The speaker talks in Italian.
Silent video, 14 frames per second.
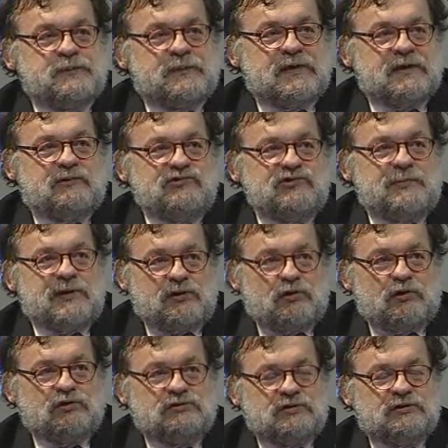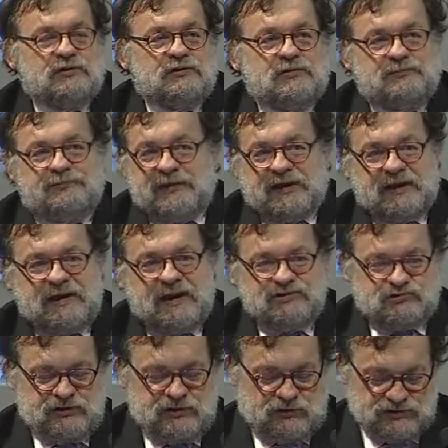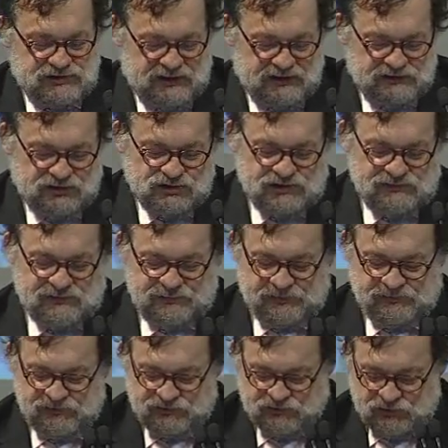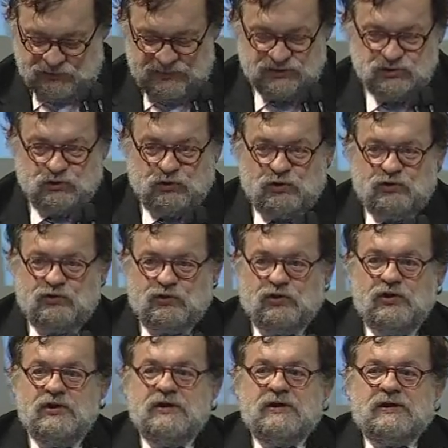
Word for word: E questo a Marcord eh, mi riallaccio alle cose che diceva il professor Maciocco.